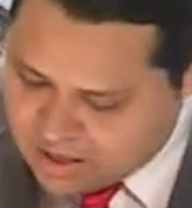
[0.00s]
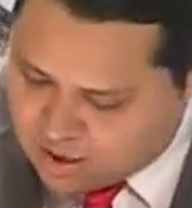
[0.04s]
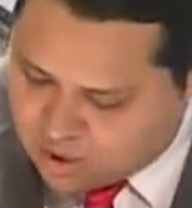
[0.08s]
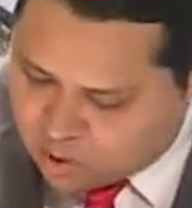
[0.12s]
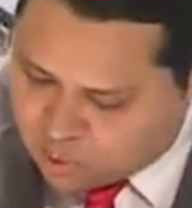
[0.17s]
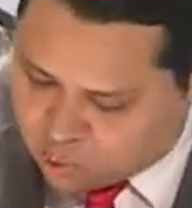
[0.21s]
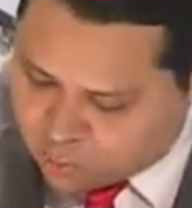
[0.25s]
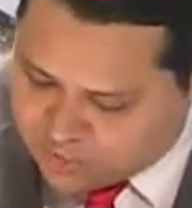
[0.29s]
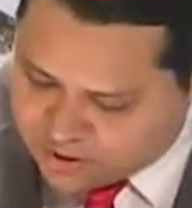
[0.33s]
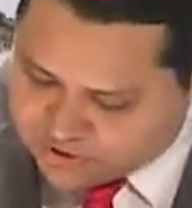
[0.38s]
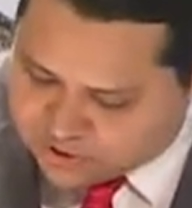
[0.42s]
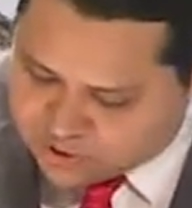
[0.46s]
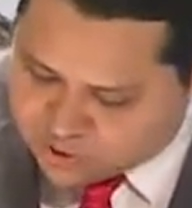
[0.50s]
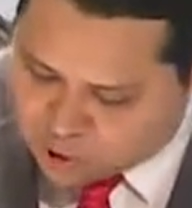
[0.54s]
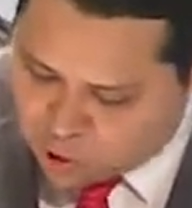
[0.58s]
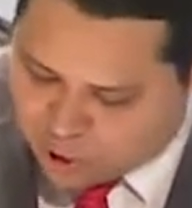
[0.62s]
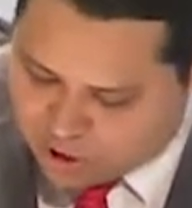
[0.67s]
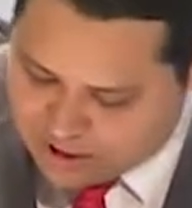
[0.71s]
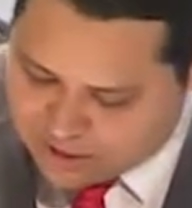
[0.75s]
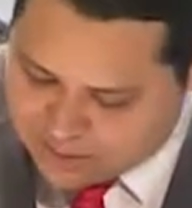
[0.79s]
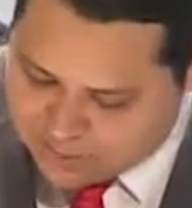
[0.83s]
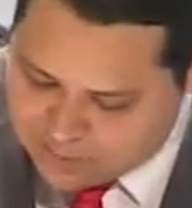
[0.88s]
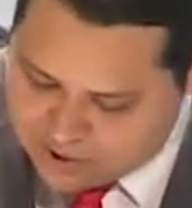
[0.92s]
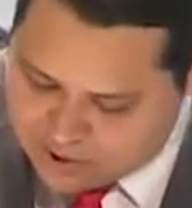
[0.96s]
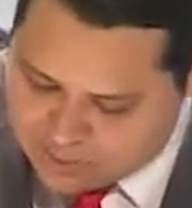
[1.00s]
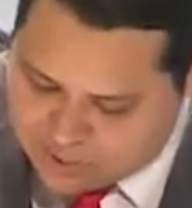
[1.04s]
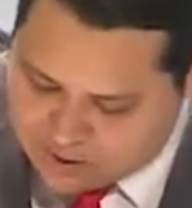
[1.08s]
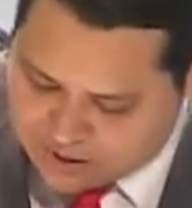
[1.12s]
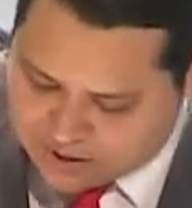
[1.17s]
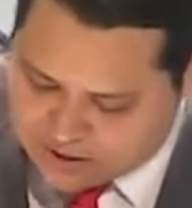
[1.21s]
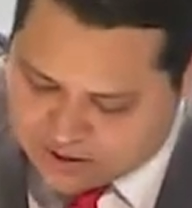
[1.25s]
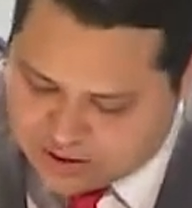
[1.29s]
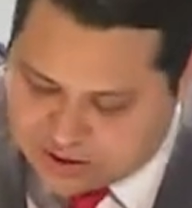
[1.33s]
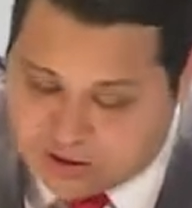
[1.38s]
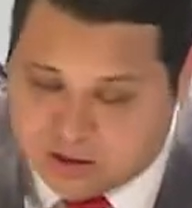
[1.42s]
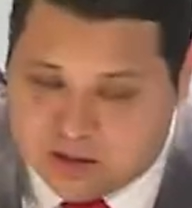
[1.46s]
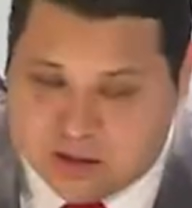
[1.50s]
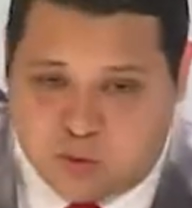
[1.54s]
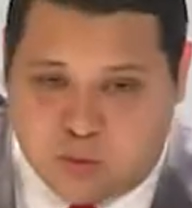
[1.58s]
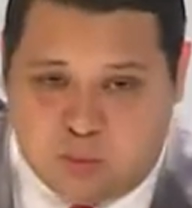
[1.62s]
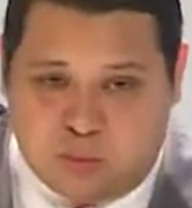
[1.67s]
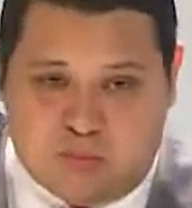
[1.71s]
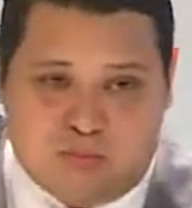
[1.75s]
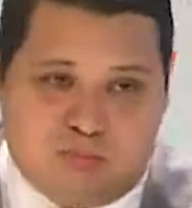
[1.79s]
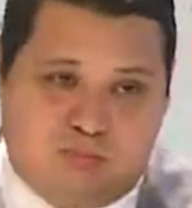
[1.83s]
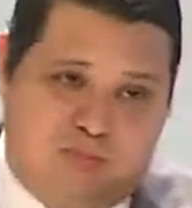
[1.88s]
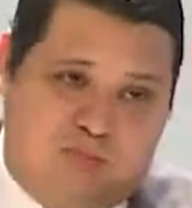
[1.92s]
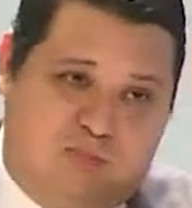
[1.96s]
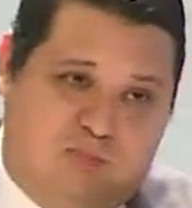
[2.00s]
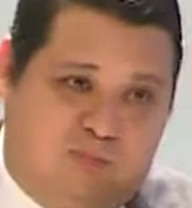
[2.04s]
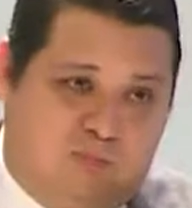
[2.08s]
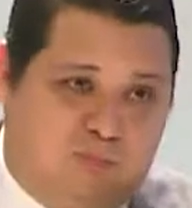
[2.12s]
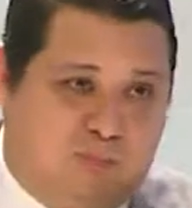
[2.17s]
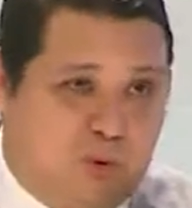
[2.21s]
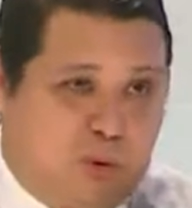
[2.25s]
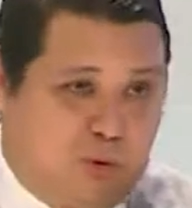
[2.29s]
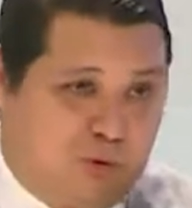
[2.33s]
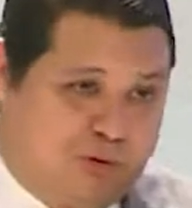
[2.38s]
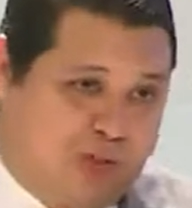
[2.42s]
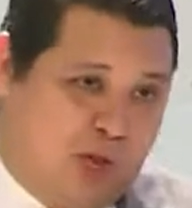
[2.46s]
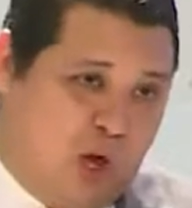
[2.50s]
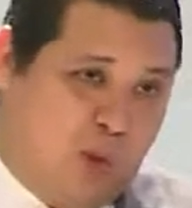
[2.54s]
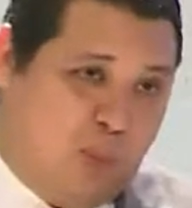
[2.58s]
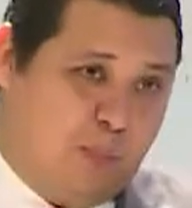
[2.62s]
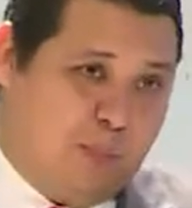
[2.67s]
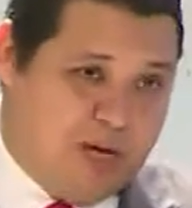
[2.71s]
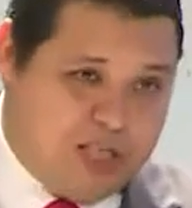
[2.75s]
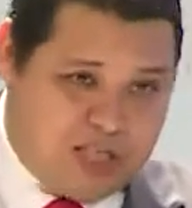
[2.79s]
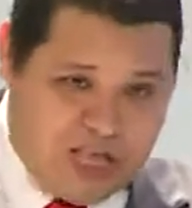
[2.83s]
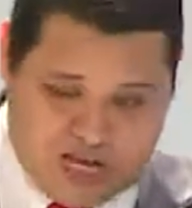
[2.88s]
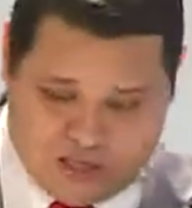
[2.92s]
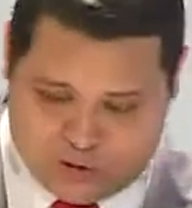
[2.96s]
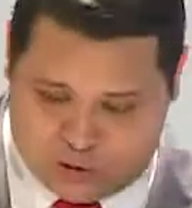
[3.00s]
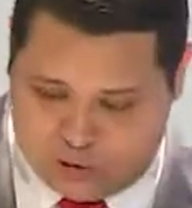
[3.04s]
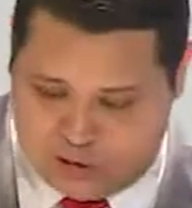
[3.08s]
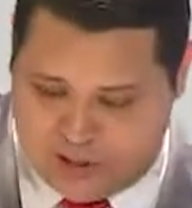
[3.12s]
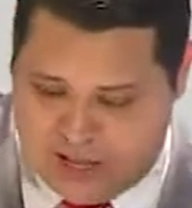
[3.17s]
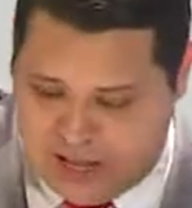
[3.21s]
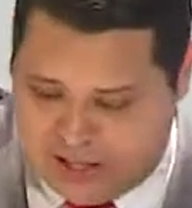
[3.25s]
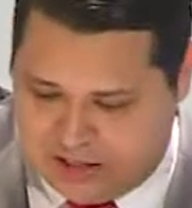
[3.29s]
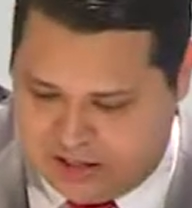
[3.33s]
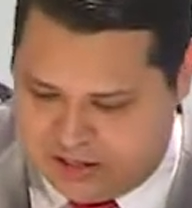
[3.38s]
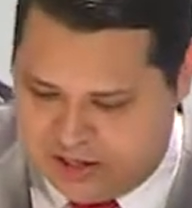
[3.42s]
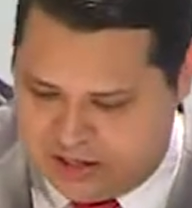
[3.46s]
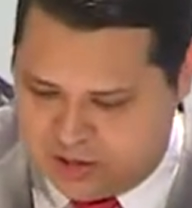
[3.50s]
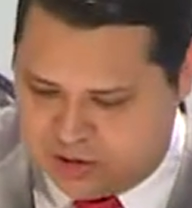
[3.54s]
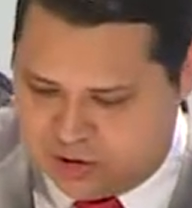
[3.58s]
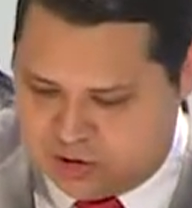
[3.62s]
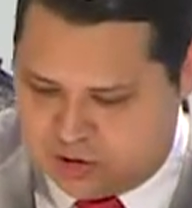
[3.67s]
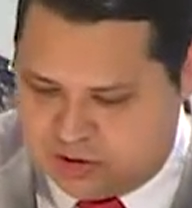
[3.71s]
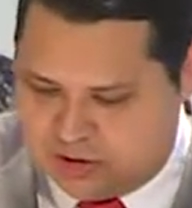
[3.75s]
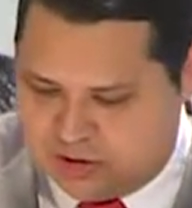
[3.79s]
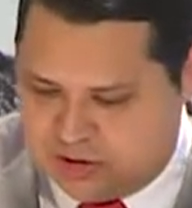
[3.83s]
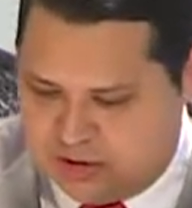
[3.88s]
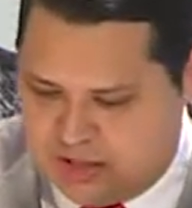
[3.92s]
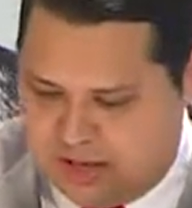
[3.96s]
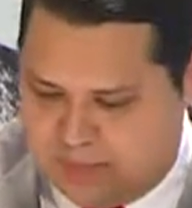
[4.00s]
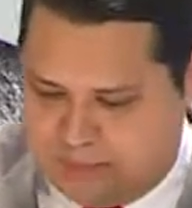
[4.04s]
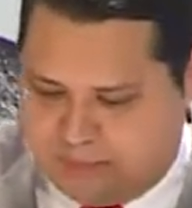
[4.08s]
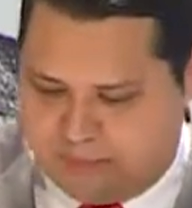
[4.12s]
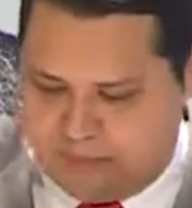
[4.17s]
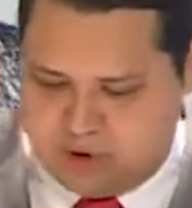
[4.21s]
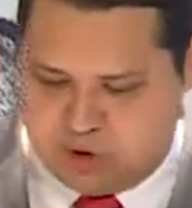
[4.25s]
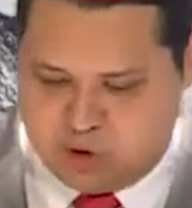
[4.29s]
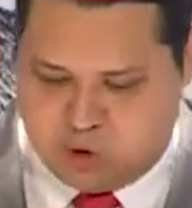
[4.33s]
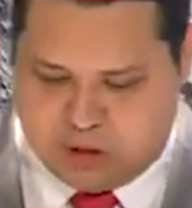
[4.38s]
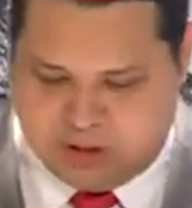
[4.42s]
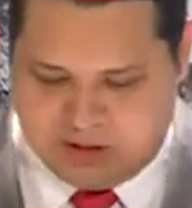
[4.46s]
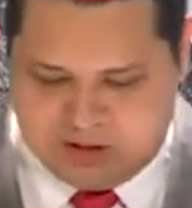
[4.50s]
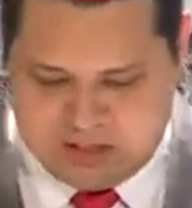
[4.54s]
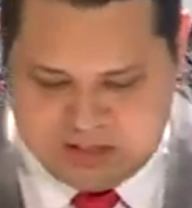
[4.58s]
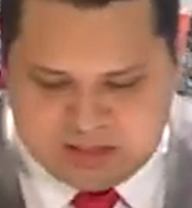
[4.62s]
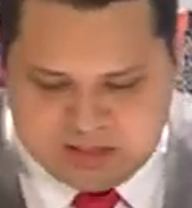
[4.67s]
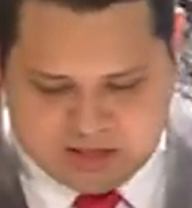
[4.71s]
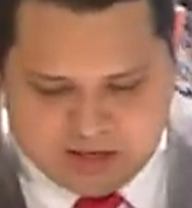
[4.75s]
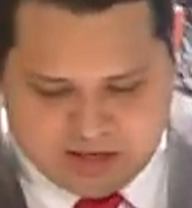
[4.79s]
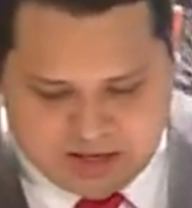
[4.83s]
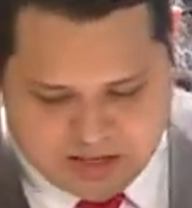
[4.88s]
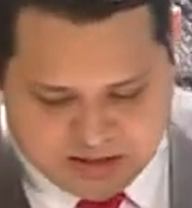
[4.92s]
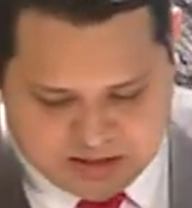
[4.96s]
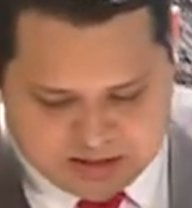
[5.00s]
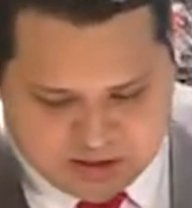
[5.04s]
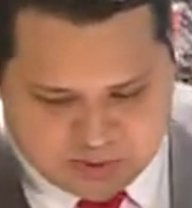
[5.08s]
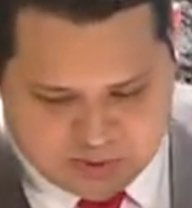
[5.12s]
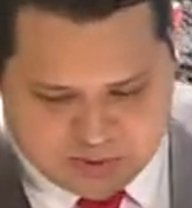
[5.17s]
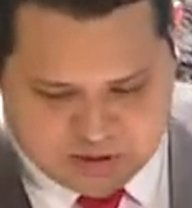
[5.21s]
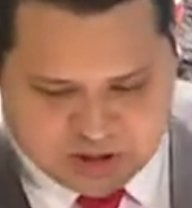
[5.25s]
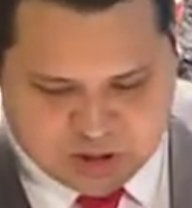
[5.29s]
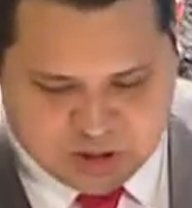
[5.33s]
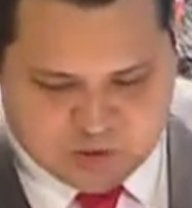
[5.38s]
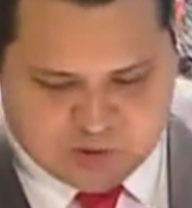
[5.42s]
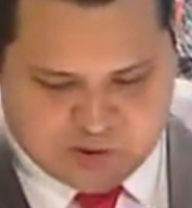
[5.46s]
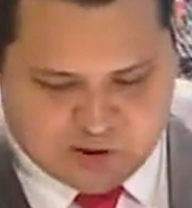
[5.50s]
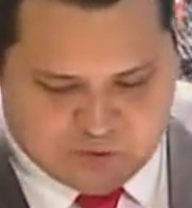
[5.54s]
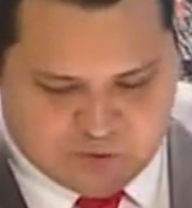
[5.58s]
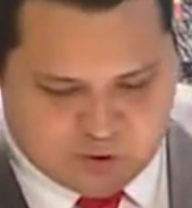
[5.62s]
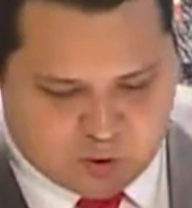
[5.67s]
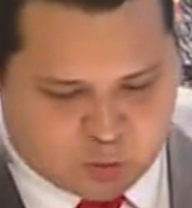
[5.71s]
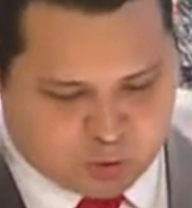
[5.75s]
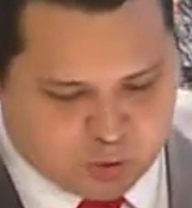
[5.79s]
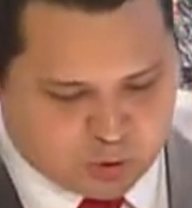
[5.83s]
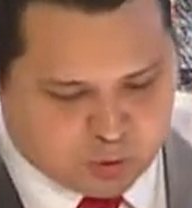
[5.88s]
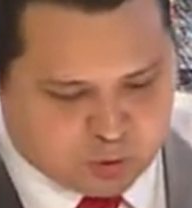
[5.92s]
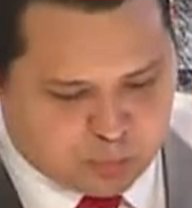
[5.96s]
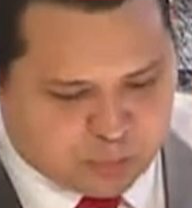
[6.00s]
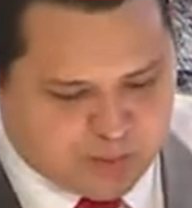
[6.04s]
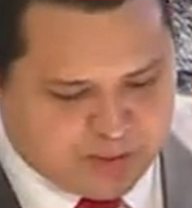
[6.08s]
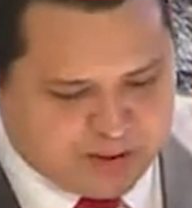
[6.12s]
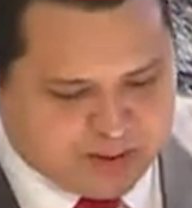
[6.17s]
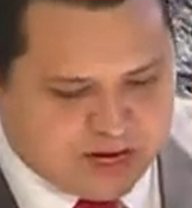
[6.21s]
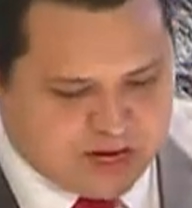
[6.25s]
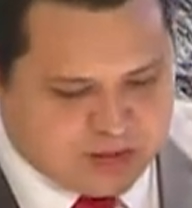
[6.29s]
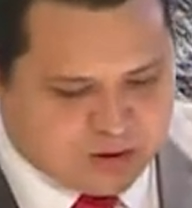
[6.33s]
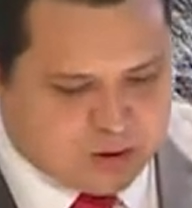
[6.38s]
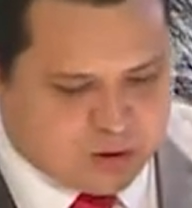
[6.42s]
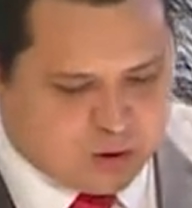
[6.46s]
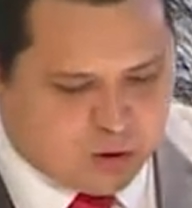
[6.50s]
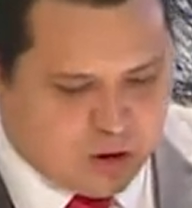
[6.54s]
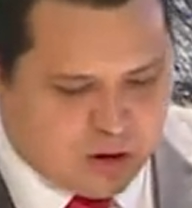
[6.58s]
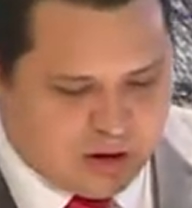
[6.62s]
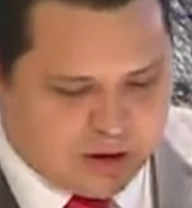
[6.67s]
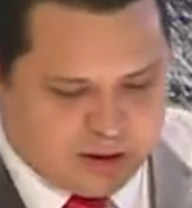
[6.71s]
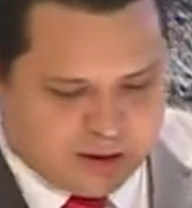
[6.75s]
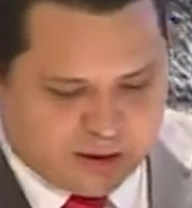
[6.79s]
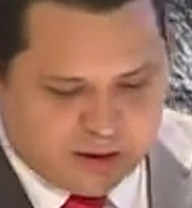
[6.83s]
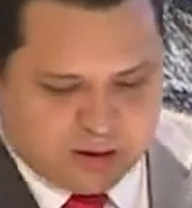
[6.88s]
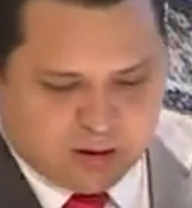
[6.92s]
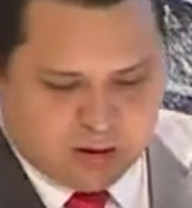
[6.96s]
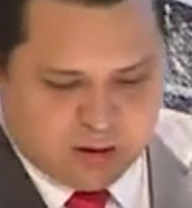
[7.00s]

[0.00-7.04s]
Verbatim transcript: uma história bíblica, que eu contei um pedaço dela na, na história das crianças, mas a gente vai ver o outro pedaço agora,